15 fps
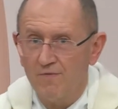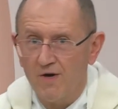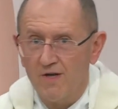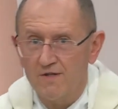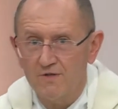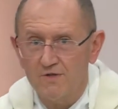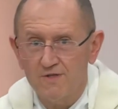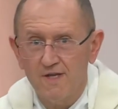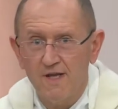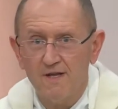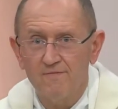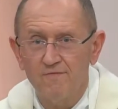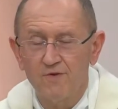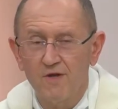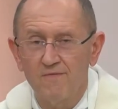worden,
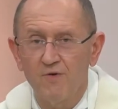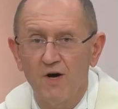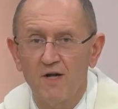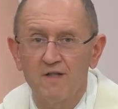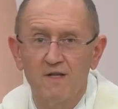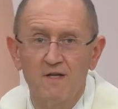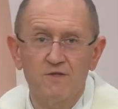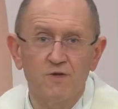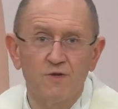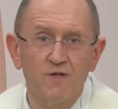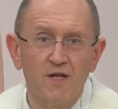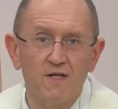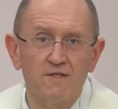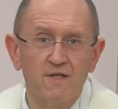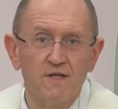ist und
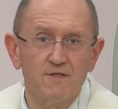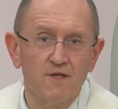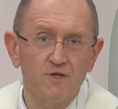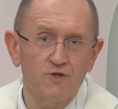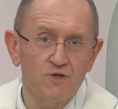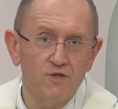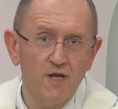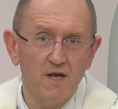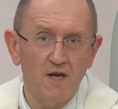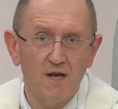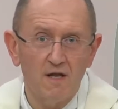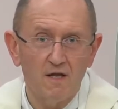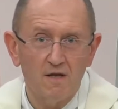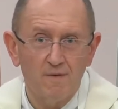jetzt ist es still.